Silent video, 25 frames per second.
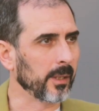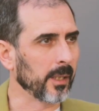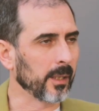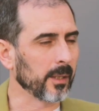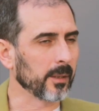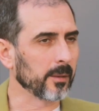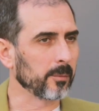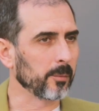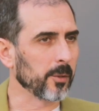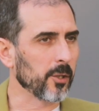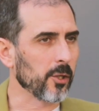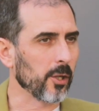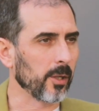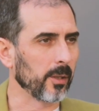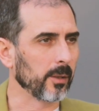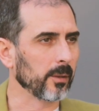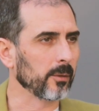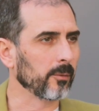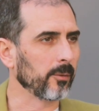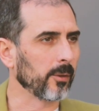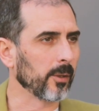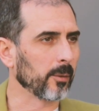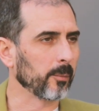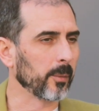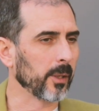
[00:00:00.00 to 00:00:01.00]
Я размещал
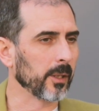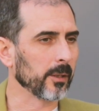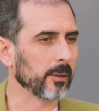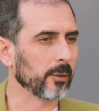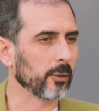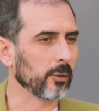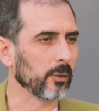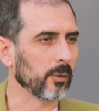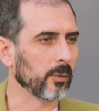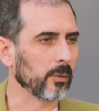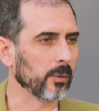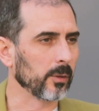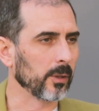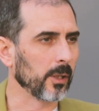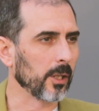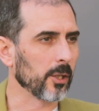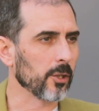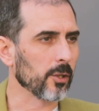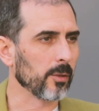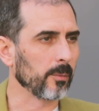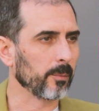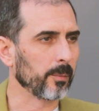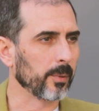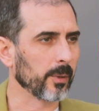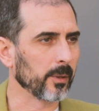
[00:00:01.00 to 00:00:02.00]
информацию о
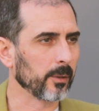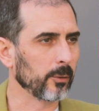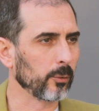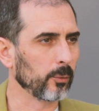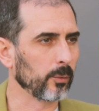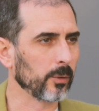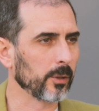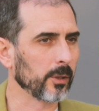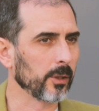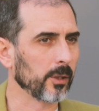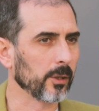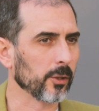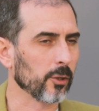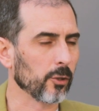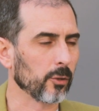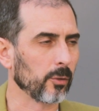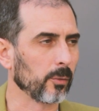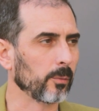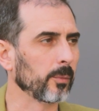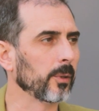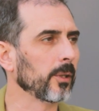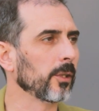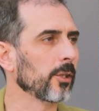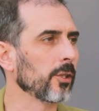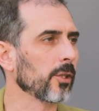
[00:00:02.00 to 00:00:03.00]
нашем продукте,
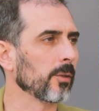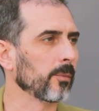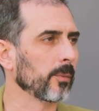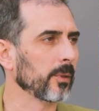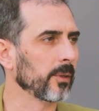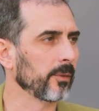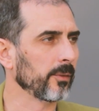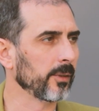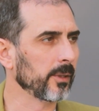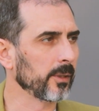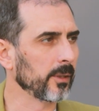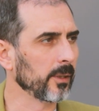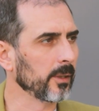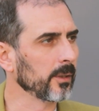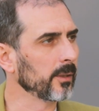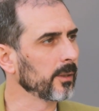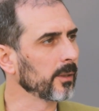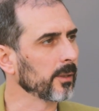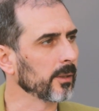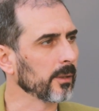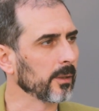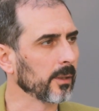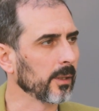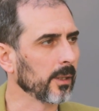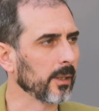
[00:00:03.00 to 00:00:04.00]
что мы ищем
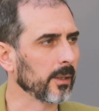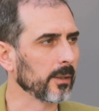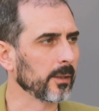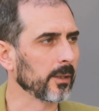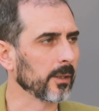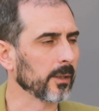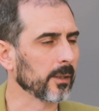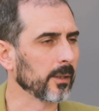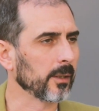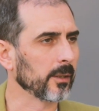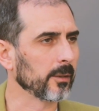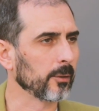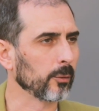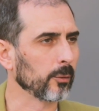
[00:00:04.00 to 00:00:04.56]
инвестиции на тех